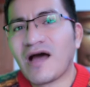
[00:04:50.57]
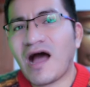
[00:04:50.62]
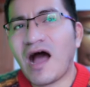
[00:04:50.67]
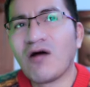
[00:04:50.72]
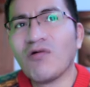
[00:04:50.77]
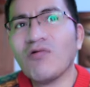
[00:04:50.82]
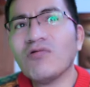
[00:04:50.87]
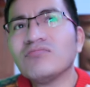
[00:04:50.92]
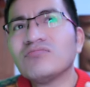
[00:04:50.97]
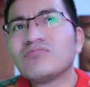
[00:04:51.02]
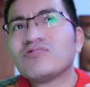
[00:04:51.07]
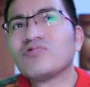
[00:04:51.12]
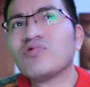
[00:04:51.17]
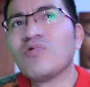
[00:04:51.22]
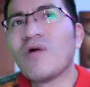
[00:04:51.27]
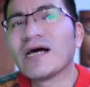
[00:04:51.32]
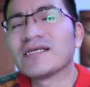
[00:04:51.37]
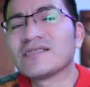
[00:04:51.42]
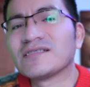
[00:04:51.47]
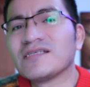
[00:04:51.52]
aún
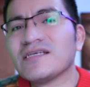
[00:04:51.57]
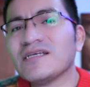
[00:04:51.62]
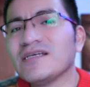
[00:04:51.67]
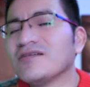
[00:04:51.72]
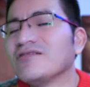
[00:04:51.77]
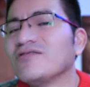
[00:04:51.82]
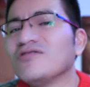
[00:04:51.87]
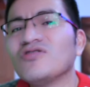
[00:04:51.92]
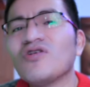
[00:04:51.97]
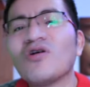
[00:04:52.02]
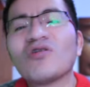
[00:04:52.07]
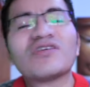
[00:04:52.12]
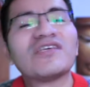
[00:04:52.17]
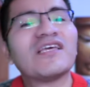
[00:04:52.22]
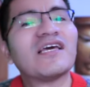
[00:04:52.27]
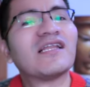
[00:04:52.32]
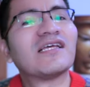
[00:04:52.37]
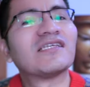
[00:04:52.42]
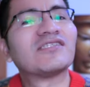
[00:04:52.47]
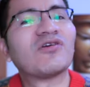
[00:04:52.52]
tú así no
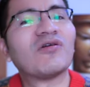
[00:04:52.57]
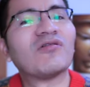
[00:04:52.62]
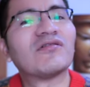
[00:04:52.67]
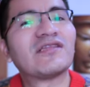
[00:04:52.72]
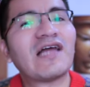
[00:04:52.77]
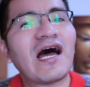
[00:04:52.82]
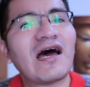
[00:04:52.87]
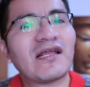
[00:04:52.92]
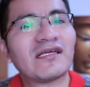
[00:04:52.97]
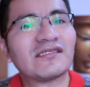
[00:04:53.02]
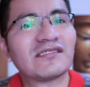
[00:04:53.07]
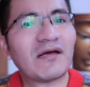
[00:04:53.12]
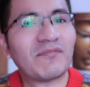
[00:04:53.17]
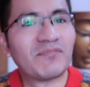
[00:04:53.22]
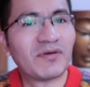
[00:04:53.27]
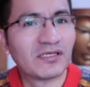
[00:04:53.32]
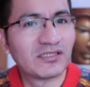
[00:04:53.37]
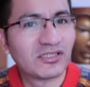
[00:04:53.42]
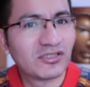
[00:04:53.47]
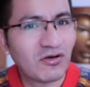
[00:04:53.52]
quieres soltar a
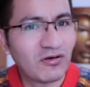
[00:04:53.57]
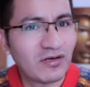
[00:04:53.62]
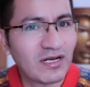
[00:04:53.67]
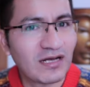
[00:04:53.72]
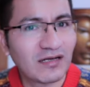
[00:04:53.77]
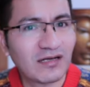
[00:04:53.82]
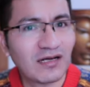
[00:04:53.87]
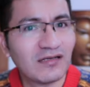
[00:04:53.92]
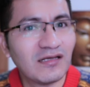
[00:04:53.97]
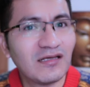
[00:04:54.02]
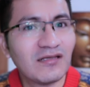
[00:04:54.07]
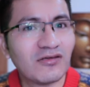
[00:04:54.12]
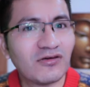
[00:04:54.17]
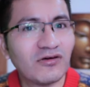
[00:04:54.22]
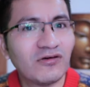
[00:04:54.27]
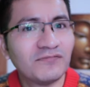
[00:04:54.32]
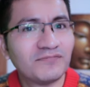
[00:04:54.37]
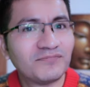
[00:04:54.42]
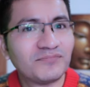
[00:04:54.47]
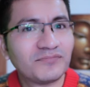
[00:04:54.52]
esa persona,
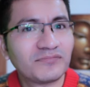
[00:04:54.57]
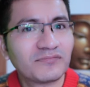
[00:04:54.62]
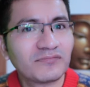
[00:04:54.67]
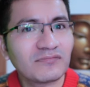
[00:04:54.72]
cariño,